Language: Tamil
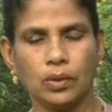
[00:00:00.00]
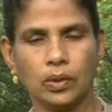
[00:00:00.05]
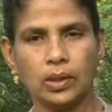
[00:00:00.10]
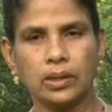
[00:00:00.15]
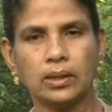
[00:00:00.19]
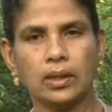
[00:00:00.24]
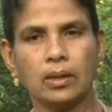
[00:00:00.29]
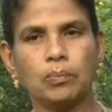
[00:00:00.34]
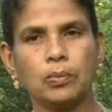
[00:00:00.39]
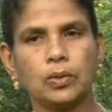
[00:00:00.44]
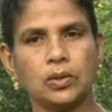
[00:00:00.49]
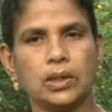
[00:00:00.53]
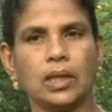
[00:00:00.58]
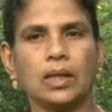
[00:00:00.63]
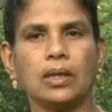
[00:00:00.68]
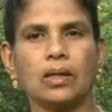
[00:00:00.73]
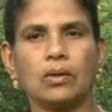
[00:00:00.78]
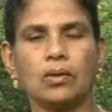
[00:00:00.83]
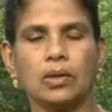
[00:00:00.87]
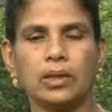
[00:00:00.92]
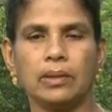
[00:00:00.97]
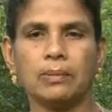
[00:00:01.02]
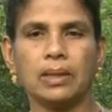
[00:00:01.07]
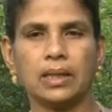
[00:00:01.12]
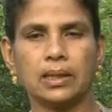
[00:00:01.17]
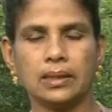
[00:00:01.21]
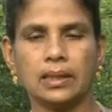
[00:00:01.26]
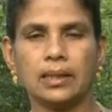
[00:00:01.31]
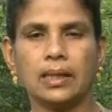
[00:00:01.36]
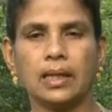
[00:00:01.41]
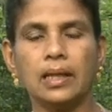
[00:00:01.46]
இந்த பூஞ்சான கொல்லி
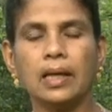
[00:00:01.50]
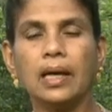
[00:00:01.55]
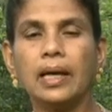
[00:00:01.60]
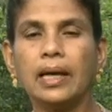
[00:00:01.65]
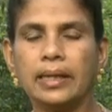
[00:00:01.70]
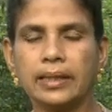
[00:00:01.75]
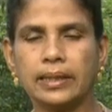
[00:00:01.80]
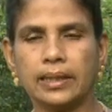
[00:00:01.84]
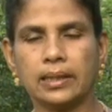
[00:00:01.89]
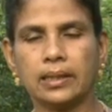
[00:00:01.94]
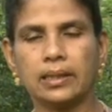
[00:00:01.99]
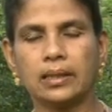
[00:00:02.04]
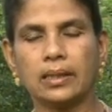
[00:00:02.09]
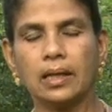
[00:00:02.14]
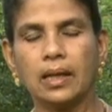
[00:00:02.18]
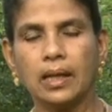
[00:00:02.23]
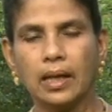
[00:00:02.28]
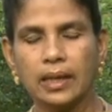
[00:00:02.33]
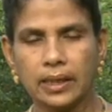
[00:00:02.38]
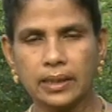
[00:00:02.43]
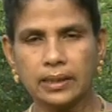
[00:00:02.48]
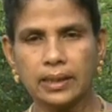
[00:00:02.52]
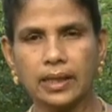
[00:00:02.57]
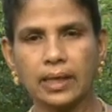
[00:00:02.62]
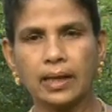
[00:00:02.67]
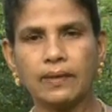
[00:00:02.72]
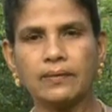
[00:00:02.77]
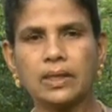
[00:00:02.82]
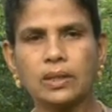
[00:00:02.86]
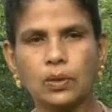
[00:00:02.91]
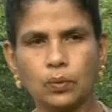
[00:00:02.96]
மருந்துகள் இருக்குது
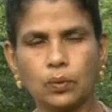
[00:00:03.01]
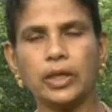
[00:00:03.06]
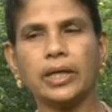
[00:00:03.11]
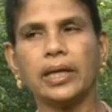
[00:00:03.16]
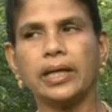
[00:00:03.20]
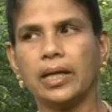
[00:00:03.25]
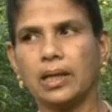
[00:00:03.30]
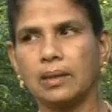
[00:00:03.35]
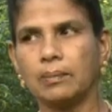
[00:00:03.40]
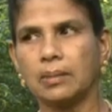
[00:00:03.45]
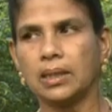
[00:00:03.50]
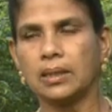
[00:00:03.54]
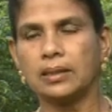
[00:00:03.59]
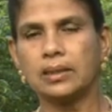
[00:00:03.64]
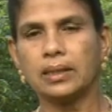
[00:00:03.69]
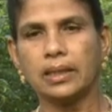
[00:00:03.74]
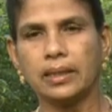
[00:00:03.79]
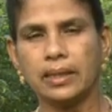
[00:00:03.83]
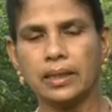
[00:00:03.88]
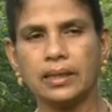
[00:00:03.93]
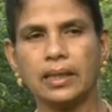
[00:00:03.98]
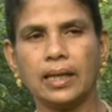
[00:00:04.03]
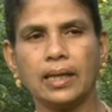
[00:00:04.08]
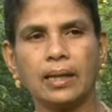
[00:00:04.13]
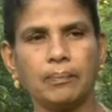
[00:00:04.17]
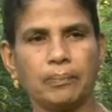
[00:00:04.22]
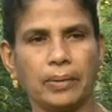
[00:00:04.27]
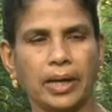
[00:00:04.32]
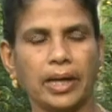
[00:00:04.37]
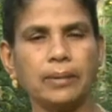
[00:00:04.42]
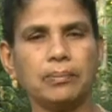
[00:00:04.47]
இதெல்லாம் வந்து உயிரியல் மருந்துகள்
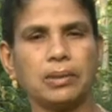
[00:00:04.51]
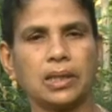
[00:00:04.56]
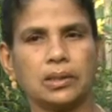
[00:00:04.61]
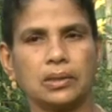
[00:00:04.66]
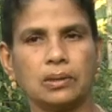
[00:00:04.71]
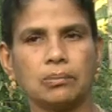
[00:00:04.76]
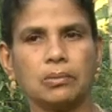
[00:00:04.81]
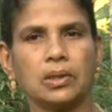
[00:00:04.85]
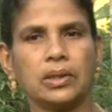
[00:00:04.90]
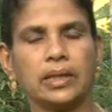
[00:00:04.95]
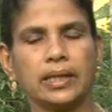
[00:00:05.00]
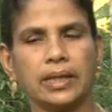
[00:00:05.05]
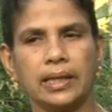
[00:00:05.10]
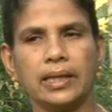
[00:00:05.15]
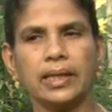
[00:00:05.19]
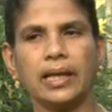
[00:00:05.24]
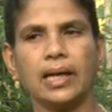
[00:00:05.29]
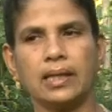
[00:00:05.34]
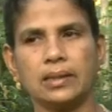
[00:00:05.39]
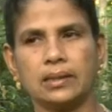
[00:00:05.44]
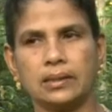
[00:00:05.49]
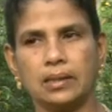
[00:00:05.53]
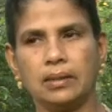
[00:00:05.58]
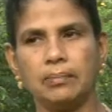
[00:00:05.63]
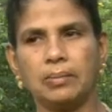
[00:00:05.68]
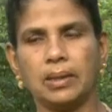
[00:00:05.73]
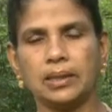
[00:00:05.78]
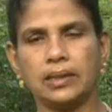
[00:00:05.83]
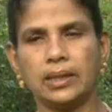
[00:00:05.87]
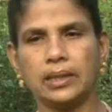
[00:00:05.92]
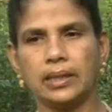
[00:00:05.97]
இதெல்லாம் பயன்படுத்தும் போது என்ன ஆகுதுன்னு
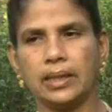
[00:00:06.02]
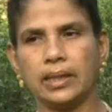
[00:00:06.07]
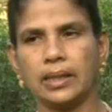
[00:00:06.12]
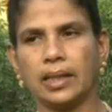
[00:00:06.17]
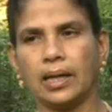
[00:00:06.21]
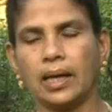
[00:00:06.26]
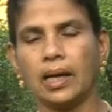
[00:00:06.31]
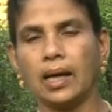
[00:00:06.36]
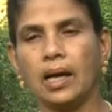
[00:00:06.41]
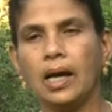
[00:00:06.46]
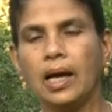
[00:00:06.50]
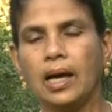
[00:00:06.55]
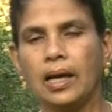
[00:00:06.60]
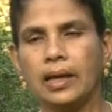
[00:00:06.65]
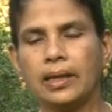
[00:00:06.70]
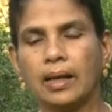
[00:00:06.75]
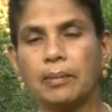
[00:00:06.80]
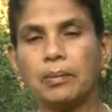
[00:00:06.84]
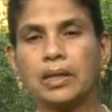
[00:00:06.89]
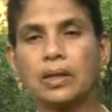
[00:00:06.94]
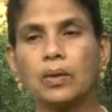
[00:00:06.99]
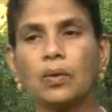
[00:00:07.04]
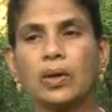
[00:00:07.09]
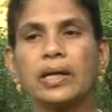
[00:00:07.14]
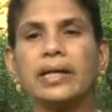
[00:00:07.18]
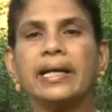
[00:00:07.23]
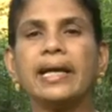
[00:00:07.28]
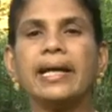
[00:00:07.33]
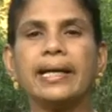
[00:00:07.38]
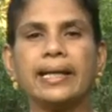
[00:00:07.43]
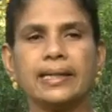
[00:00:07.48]
பார்த்துக்கிட்டிங்கன்னா நம்மளுக்கு ஒரு
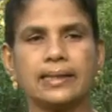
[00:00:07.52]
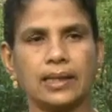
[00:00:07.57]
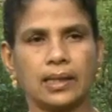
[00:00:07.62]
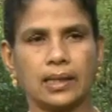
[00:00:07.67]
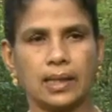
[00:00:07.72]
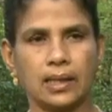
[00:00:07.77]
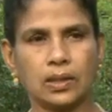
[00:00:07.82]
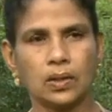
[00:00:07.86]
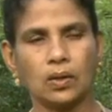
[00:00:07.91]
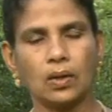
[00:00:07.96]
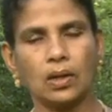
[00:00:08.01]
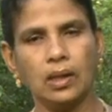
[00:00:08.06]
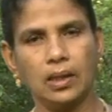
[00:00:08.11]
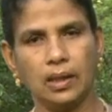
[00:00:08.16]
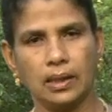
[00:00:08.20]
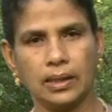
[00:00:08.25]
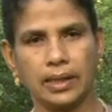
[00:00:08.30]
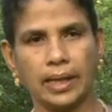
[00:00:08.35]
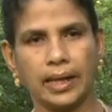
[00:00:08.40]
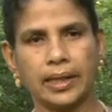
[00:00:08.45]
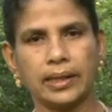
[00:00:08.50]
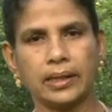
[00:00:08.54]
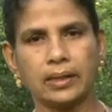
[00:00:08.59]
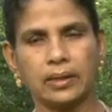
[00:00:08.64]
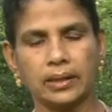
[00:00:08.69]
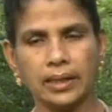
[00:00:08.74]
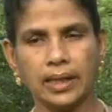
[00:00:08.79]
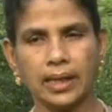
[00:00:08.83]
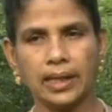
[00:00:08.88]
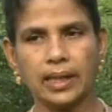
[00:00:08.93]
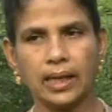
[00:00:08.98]
நீடித்த கண்ட்ரோல்
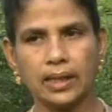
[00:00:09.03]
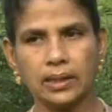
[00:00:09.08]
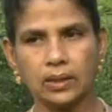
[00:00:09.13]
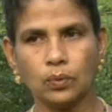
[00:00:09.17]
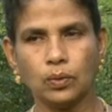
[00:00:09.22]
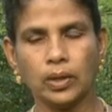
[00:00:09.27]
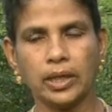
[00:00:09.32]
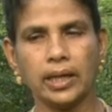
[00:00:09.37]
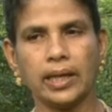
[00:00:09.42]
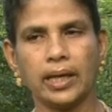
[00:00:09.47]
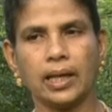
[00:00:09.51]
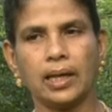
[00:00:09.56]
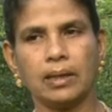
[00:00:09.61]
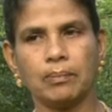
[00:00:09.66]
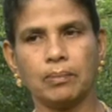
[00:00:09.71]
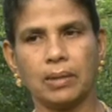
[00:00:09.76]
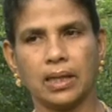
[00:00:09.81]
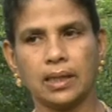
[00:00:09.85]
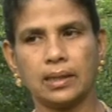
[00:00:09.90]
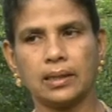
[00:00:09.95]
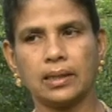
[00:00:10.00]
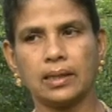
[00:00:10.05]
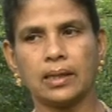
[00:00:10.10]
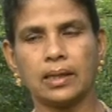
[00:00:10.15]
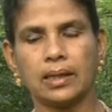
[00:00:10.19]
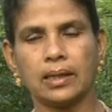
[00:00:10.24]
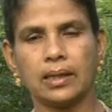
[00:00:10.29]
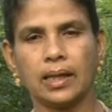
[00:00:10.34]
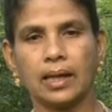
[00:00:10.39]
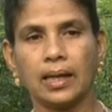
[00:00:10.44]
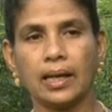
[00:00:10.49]
கிடைக்கும் ஏன்னா இந்த உயிரியல்
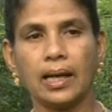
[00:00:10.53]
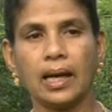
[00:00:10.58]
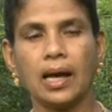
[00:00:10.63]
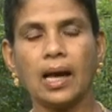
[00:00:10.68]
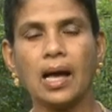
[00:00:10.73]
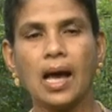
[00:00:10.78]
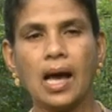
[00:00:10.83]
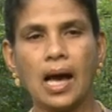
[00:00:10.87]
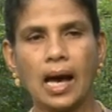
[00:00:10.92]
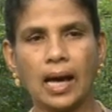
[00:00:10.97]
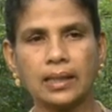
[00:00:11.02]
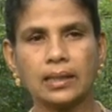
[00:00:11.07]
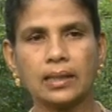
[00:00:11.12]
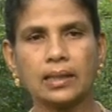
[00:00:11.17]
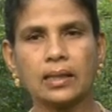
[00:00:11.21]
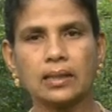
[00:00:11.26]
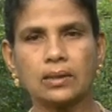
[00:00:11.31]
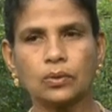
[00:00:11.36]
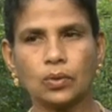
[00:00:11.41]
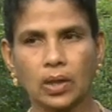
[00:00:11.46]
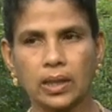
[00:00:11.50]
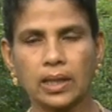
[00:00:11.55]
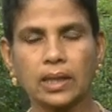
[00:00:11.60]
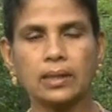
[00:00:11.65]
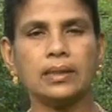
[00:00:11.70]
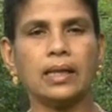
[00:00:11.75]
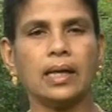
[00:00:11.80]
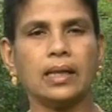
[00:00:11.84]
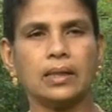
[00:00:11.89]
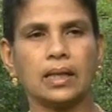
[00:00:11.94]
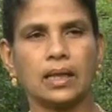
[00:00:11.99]
மருந்துன்றதுனால அதுங்கள்
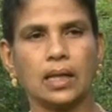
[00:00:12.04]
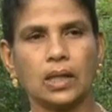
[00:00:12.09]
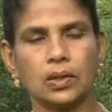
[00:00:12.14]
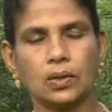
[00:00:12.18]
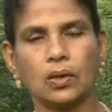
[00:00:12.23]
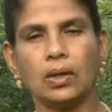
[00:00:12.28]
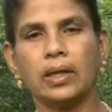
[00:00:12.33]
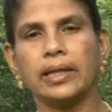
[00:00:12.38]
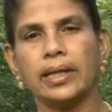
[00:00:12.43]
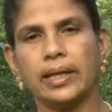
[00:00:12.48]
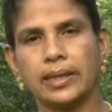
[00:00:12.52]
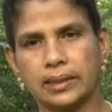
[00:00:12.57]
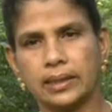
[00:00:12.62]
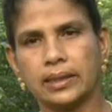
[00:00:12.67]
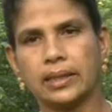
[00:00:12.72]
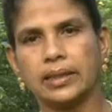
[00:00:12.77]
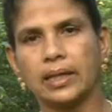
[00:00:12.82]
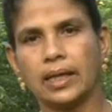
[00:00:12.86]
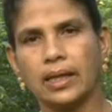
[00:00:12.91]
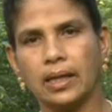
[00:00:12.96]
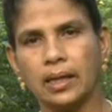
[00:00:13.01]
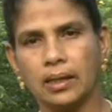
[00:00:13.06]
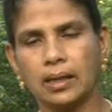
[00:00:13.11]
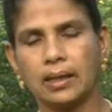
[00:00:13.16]
தொடர்ந்து அதை கண்ட்ரோல் எடுத்துக்கிட்டே